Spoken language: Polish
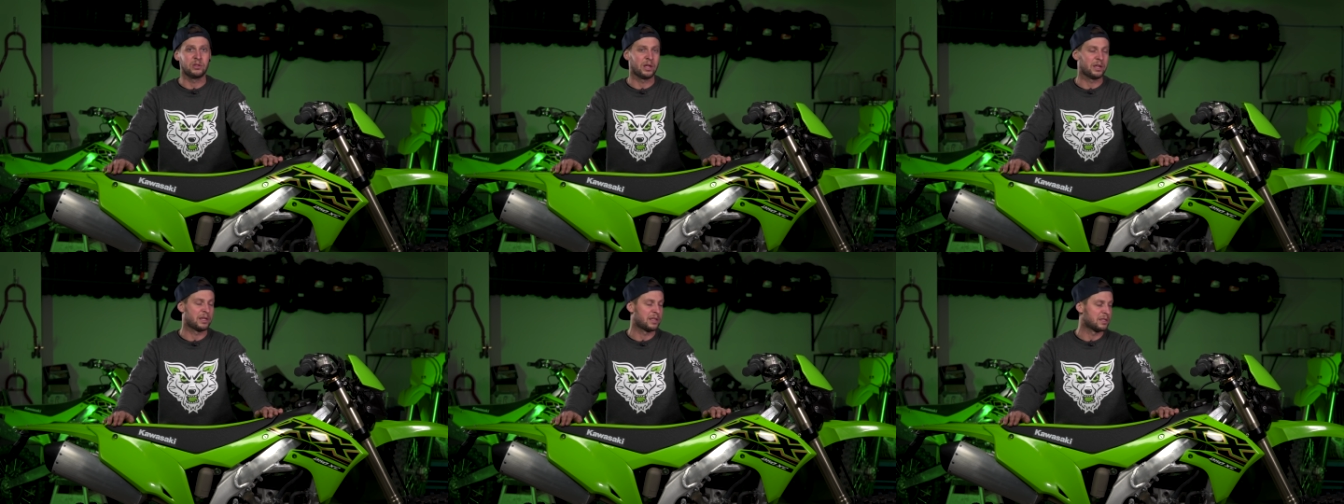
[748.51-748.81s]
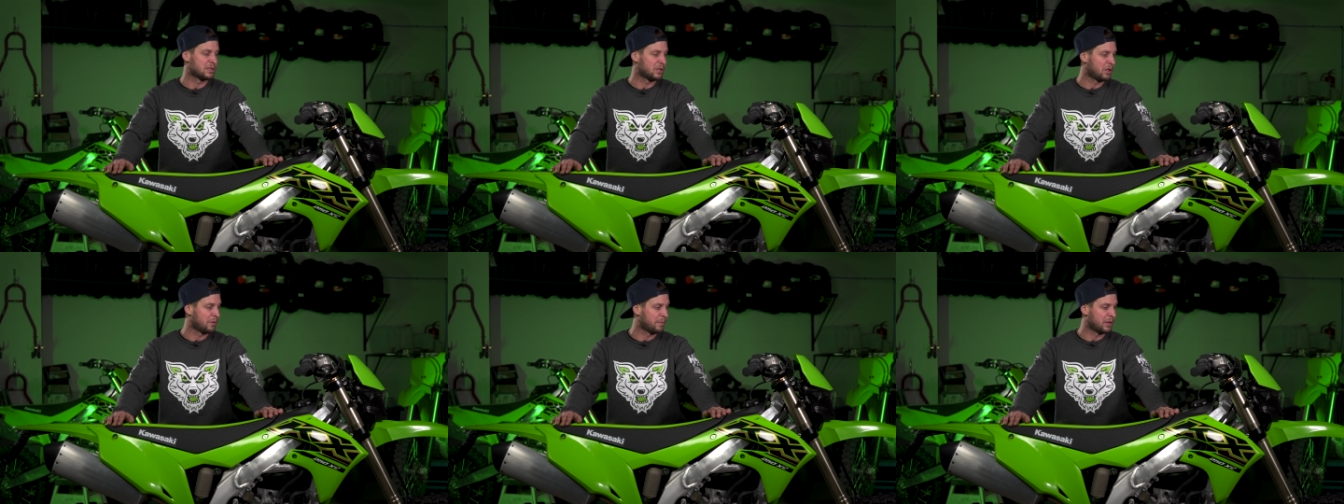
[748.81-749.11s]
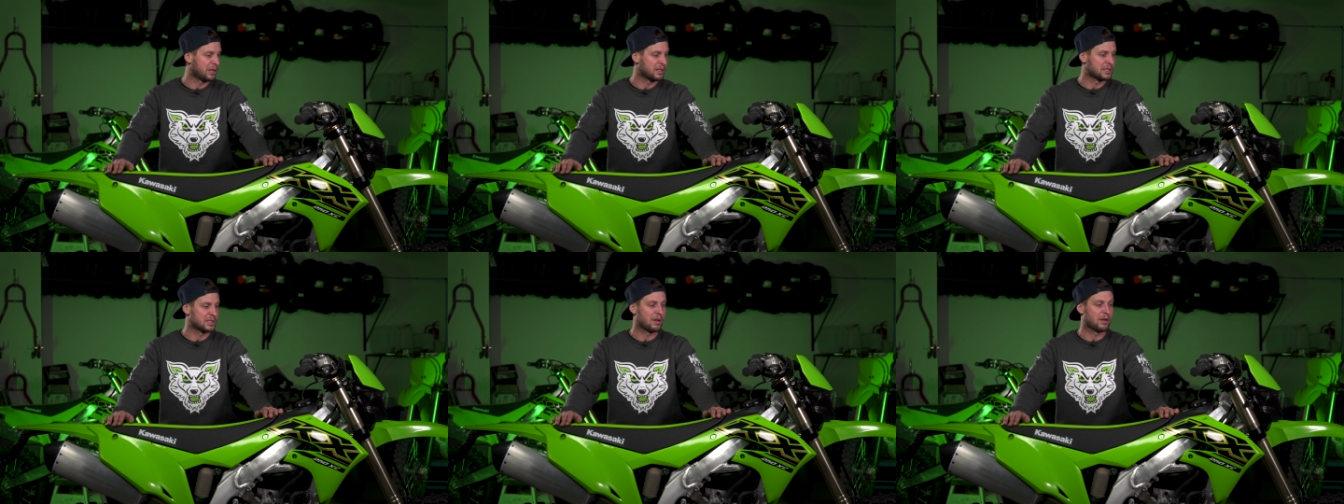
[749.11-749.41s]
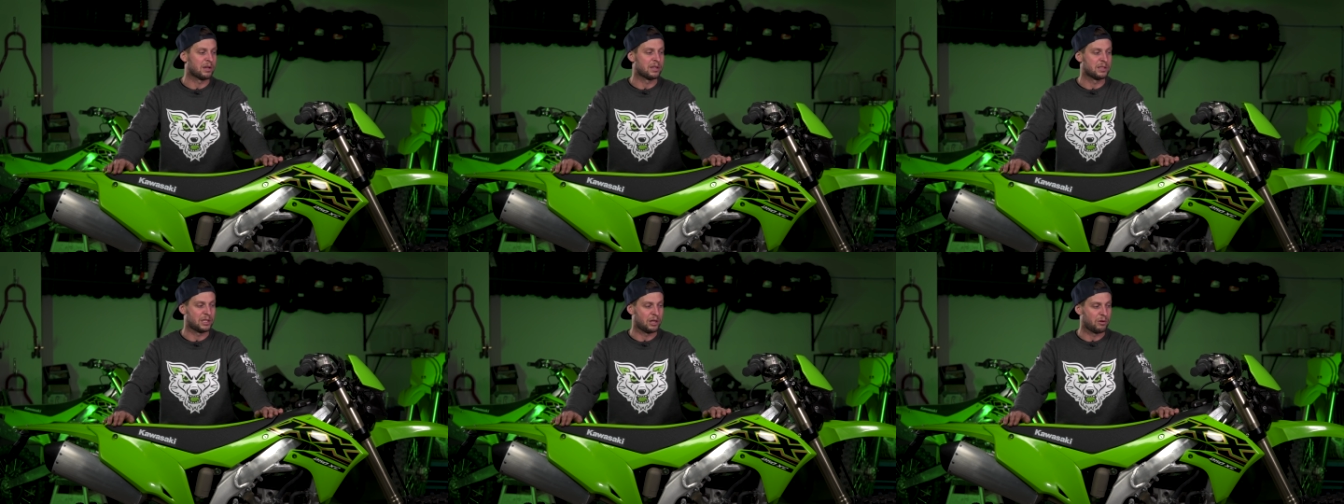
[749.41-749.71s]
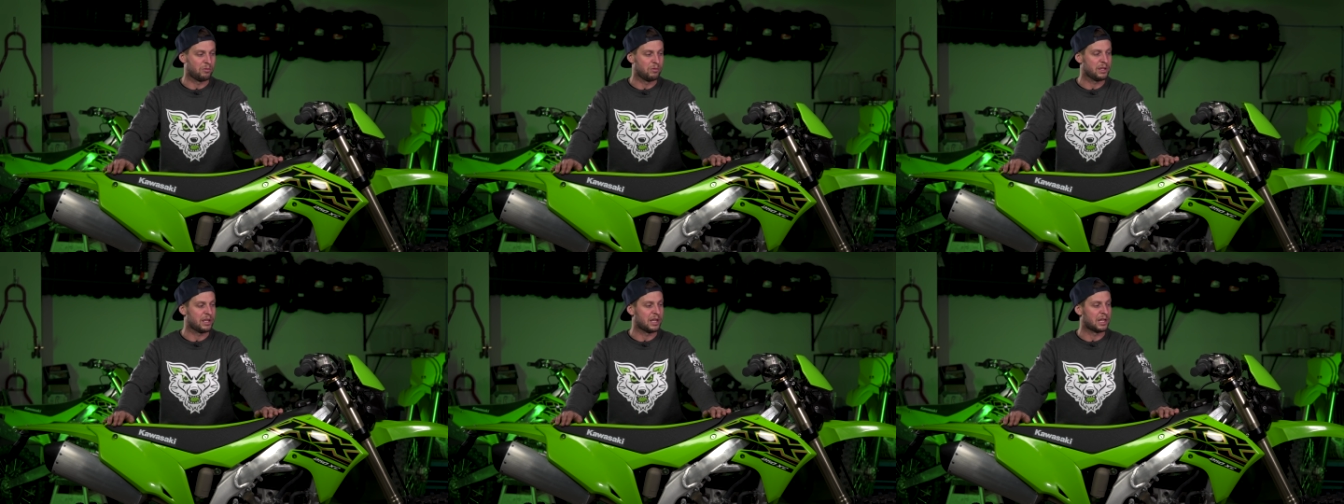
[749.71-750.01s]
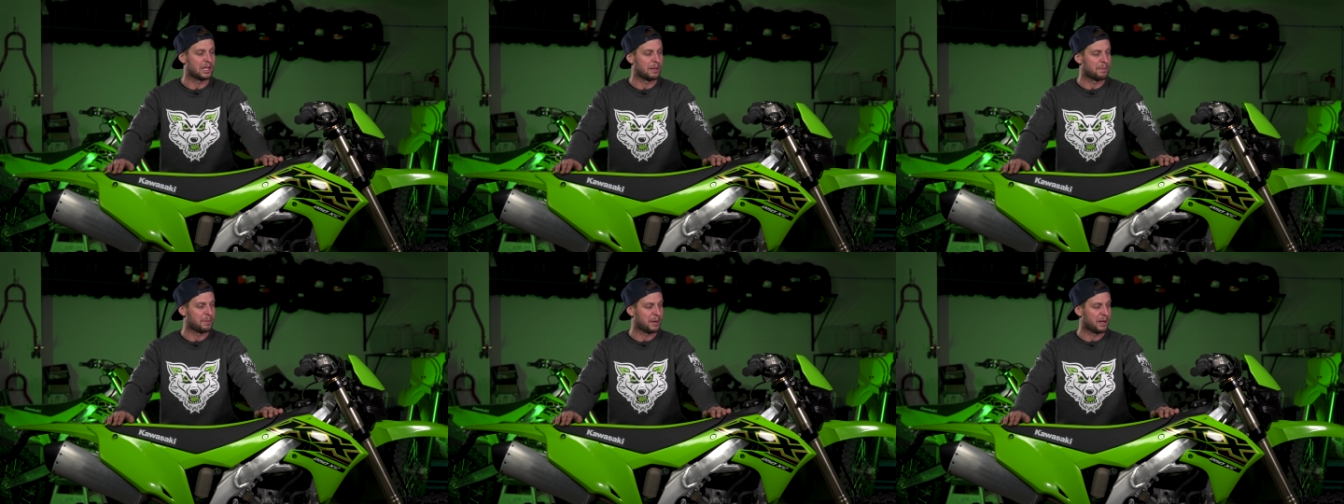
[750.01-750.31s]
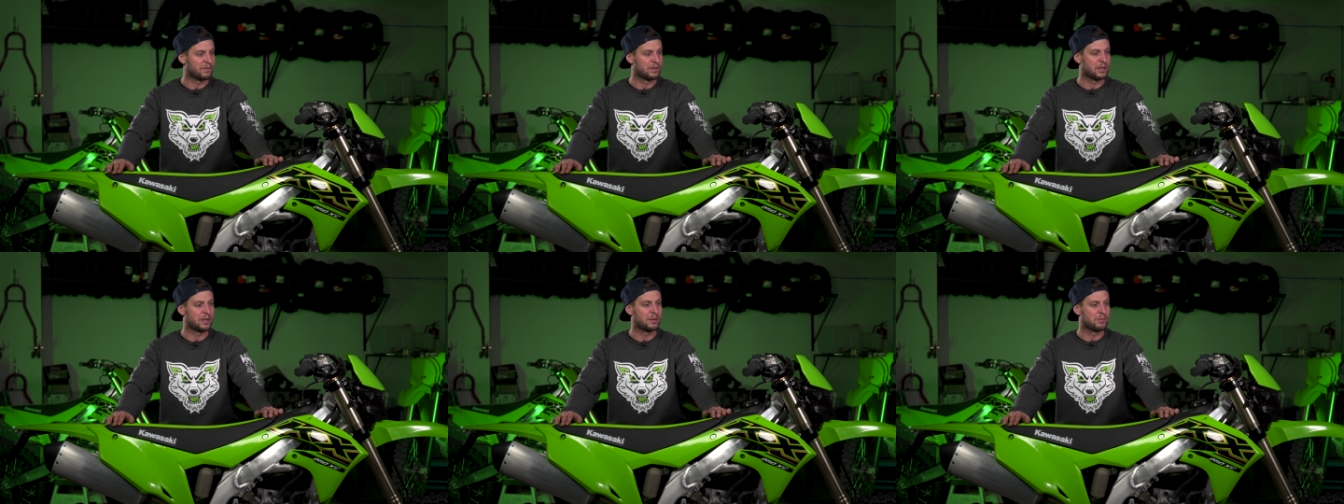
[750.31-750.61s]
to jak jest zrobiona cała hydraulika,
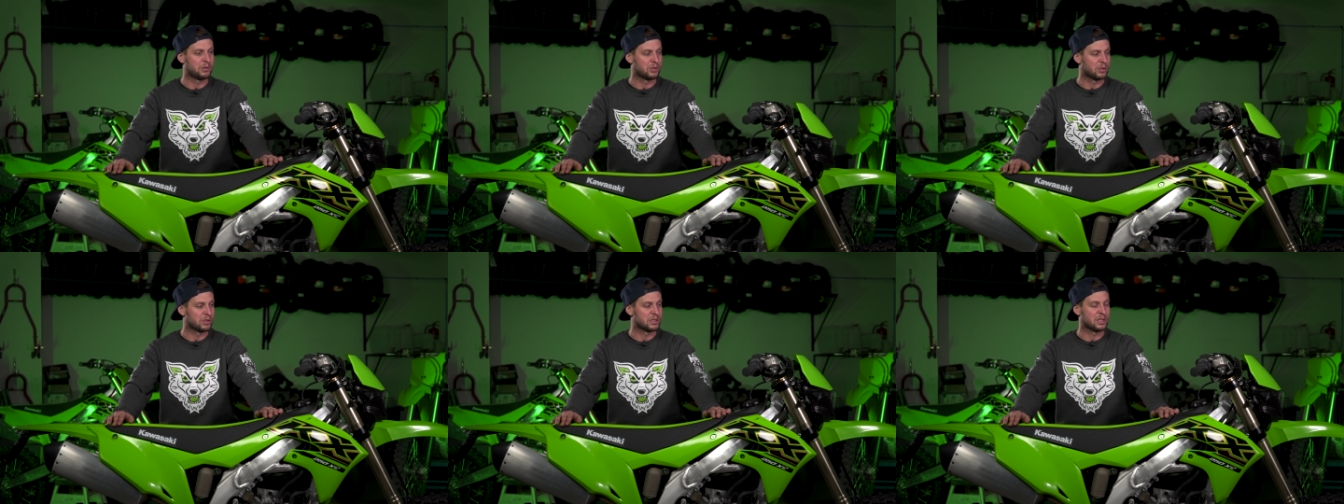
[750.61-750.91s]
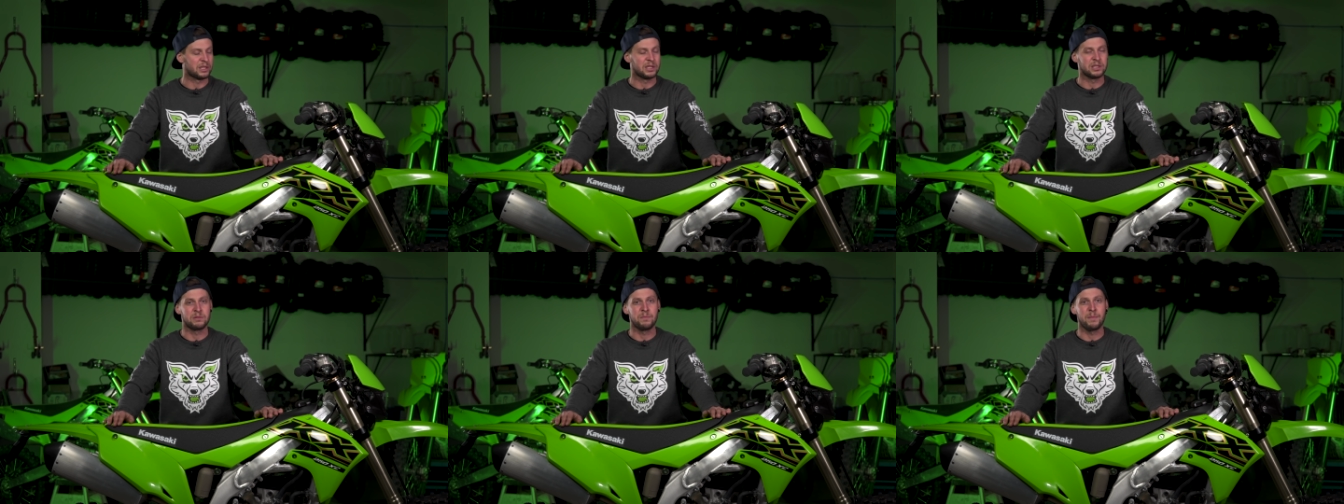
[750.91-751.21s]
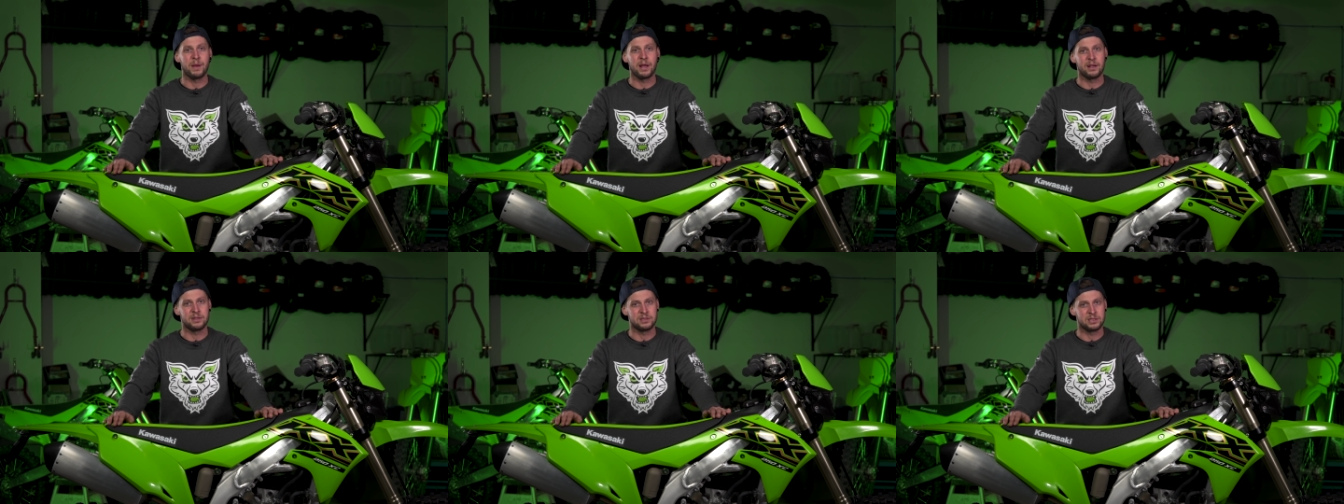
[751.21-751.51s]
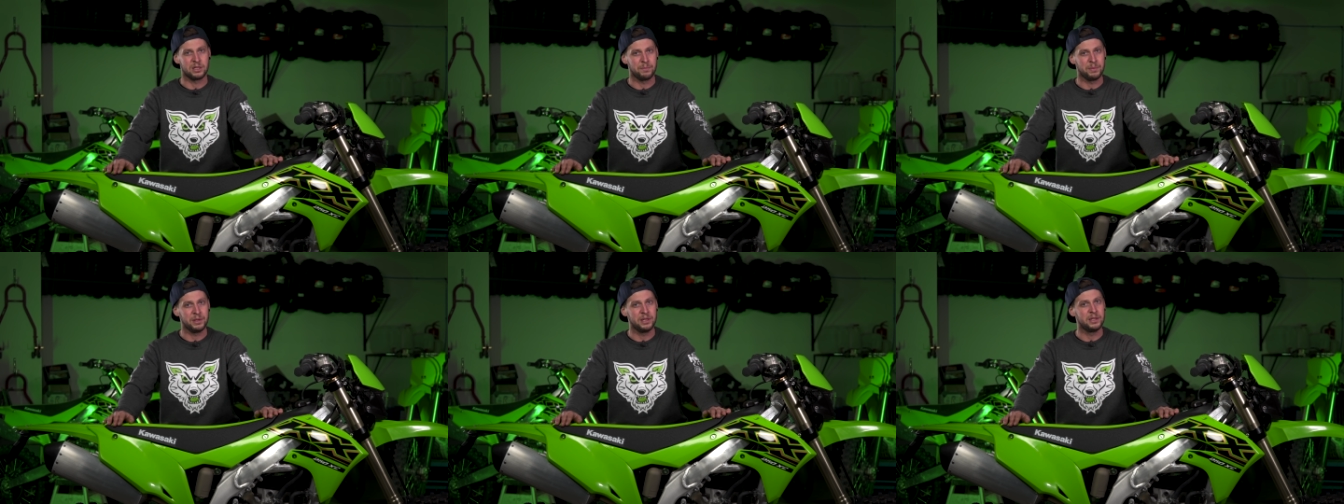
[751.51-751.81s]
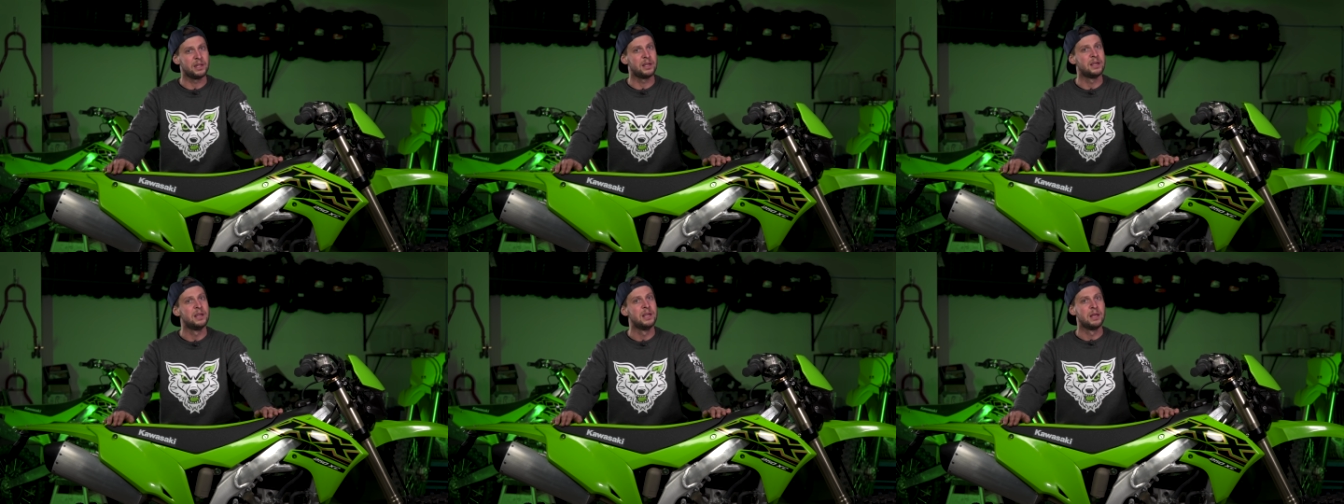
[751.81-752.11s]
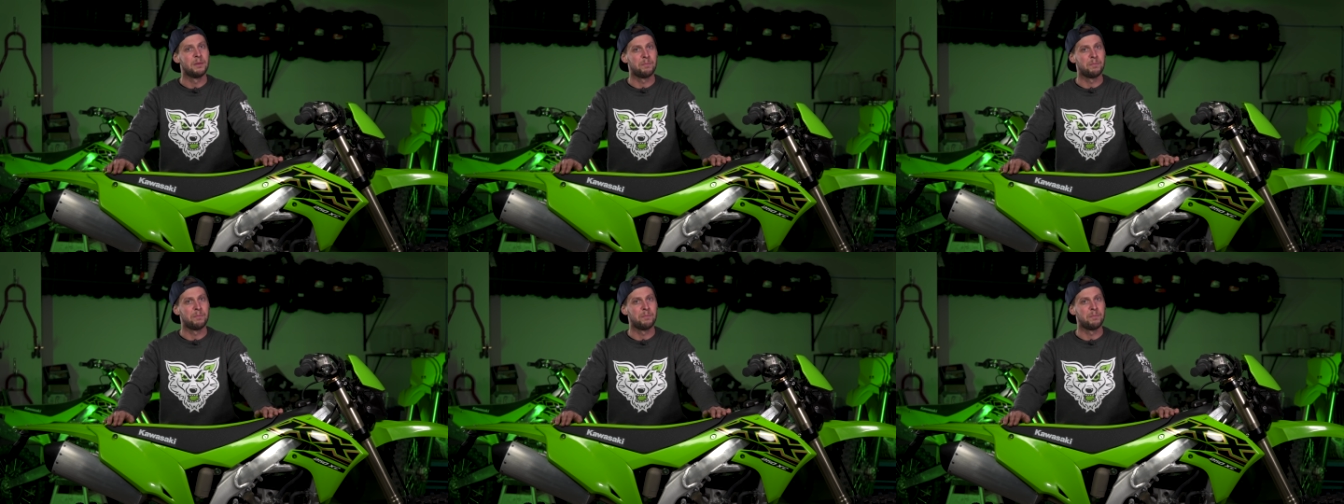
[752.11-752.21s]
naprawdę motocykl jest mega stabilny,